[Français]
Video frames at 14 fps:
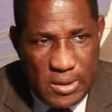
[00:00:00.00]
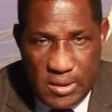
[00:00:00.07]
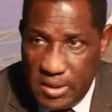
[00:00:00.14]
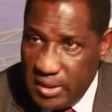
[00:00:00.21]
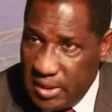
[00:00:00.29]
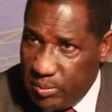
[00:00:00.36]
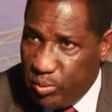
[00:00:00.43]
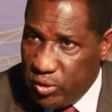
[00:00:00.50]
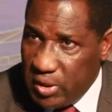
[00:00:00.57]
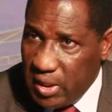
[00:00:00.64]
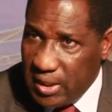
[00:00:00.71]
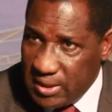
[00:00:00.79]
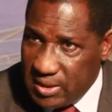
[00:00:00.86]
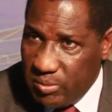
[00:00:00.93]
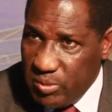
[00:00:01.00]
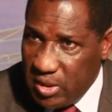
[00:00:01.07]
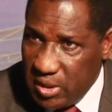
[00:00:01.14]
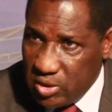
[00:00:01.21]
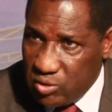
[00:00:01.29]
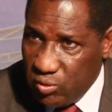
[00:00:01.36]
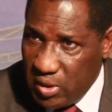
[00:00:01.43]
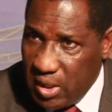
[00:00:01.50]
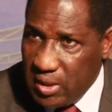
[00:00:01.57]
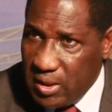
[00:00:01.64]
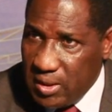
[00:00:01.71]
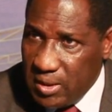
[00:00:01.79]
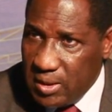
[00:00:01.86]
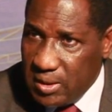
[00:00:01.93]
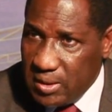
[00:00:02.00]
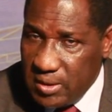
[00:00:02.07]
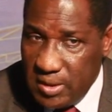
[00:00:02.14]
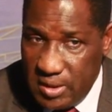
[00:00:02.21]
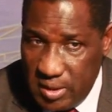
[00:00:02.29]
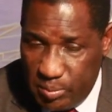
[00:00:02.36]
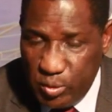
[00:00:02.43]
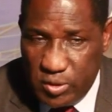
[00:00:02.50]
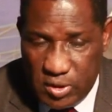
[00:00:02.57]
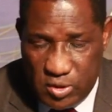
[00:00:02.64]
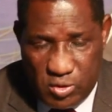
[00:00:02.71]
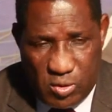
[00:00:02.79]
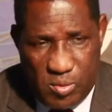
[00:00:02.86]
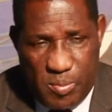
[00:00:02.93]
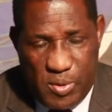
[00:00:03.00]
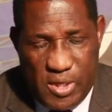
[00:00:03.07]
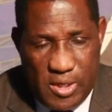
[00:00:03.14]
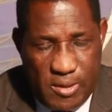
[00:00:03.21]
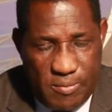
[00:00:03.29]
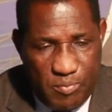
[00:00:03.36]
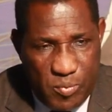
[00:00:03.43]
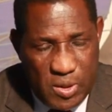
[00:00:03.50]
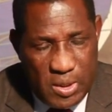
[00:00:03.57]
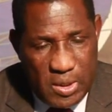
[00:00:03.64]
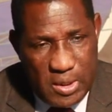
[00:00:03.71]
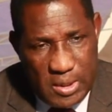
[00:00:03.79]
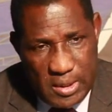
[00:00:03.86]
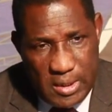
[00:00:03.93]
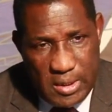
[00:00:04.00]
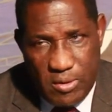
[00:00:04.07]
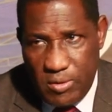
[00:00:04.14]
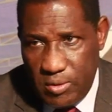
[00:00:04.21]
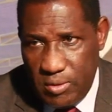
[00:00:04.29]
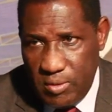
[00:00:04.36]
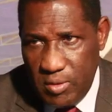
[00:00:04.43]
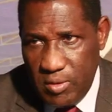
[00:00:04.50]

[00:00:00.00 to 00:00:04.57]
des députés à l'Assemblée nationale, des députés européens et euh,